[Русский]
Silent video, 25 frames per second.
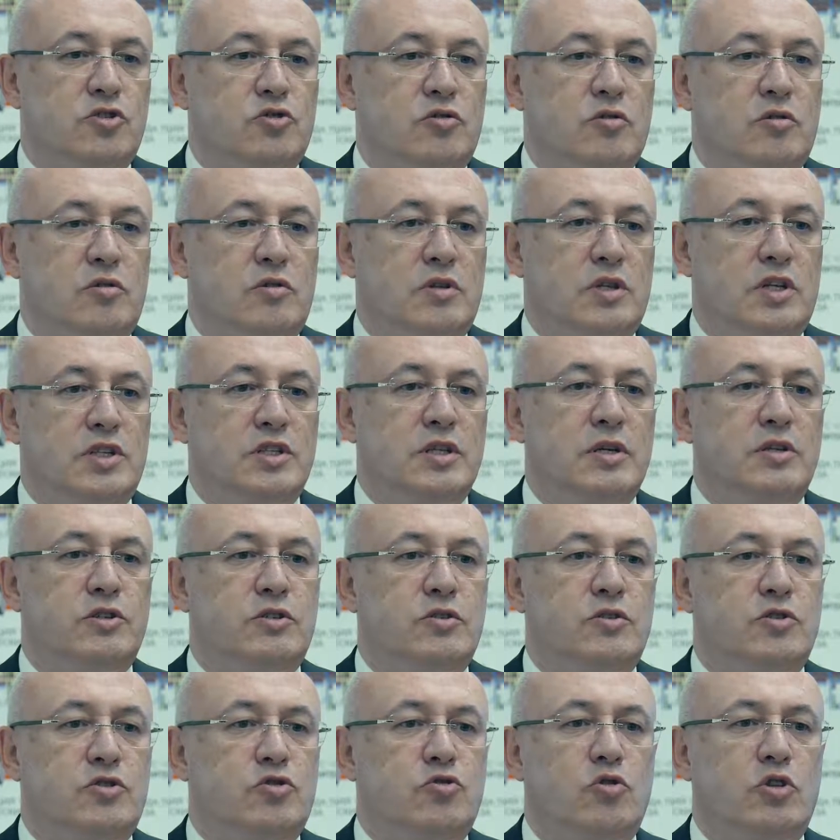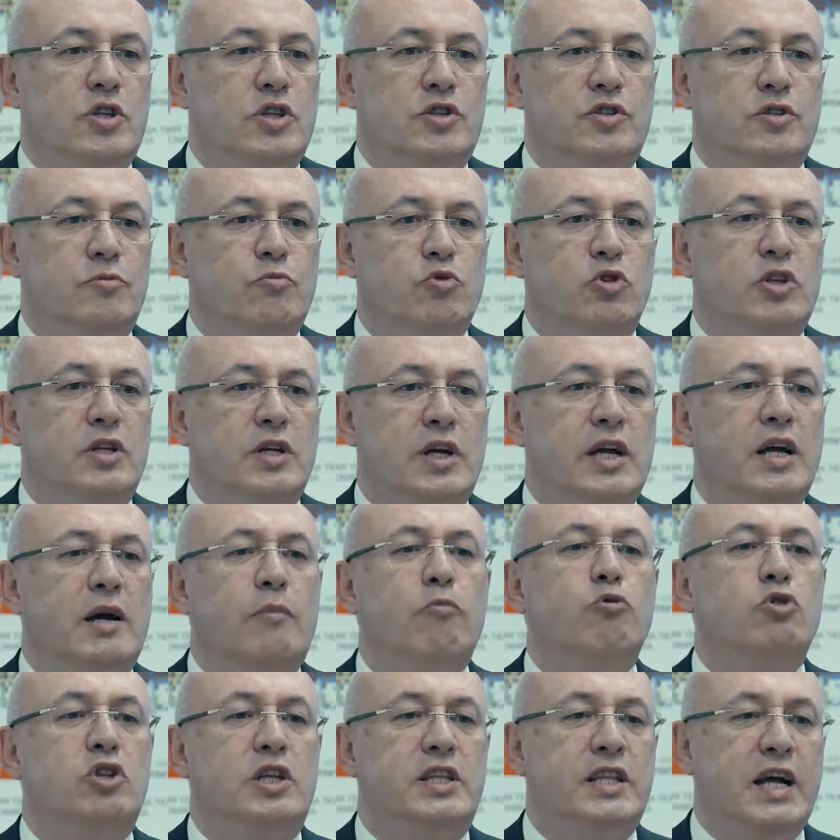что должны что-то чему-то,
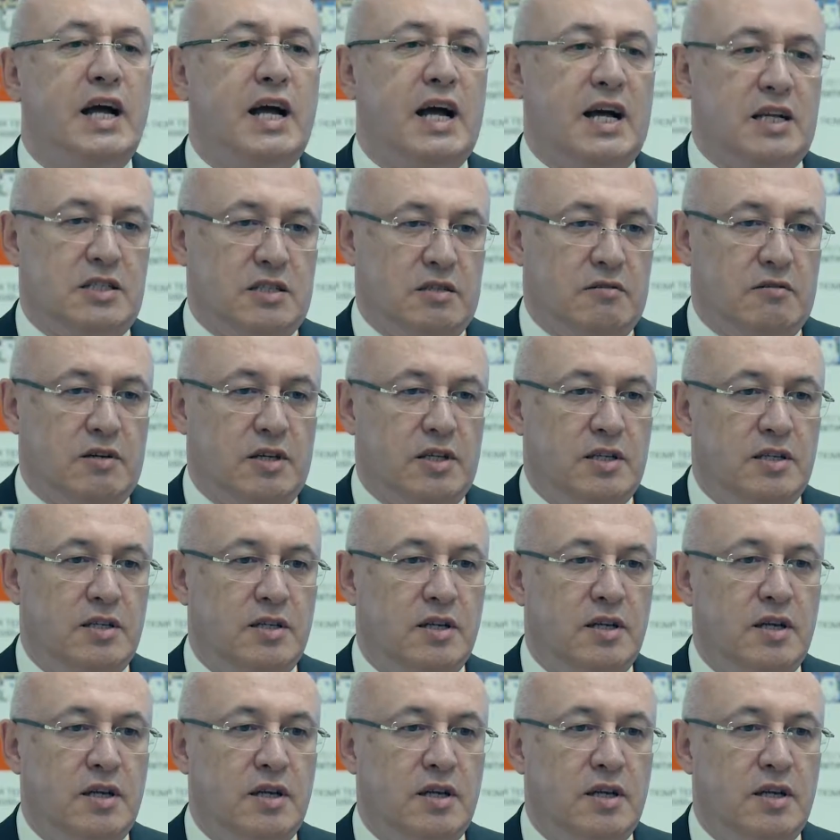кому-то доказывать.